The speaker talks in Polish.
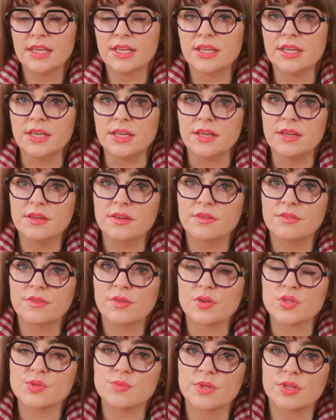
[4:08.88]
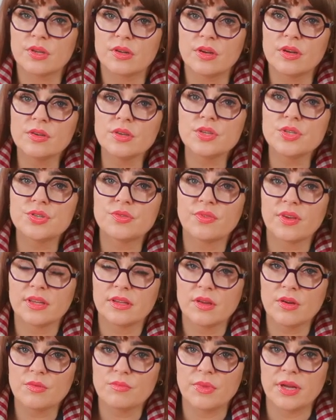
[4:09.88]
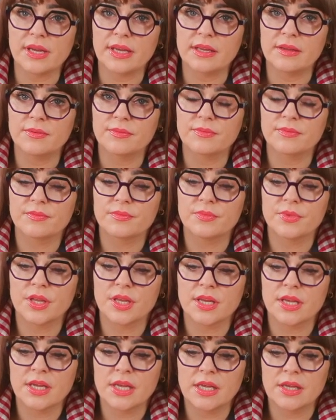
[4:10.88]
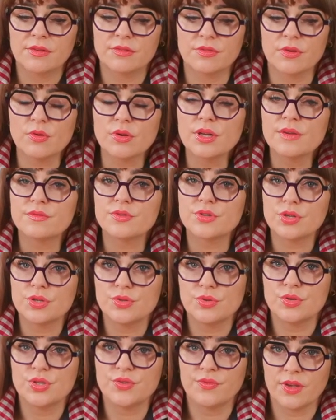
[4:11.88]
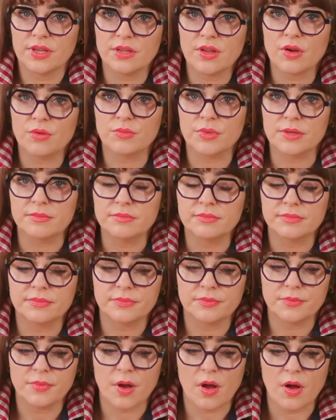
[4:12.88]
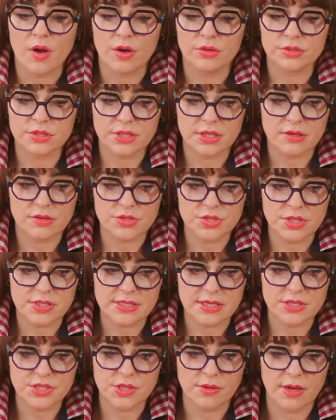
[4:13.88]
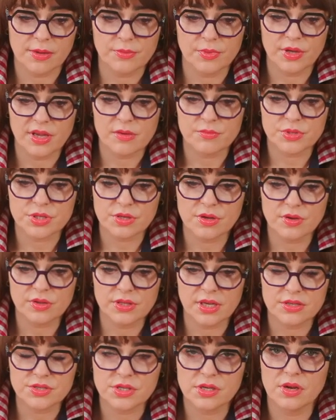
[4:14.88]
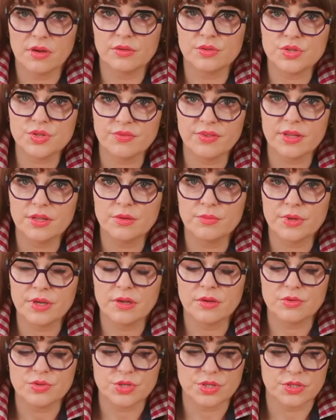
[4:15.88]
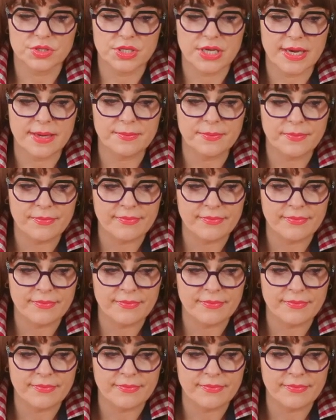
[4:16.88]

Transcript: I w kosmetologii świadomej, w ogóle w życiu świadomym, bo od tego się zaczęła moja przygoda, czyli od świadomego życia,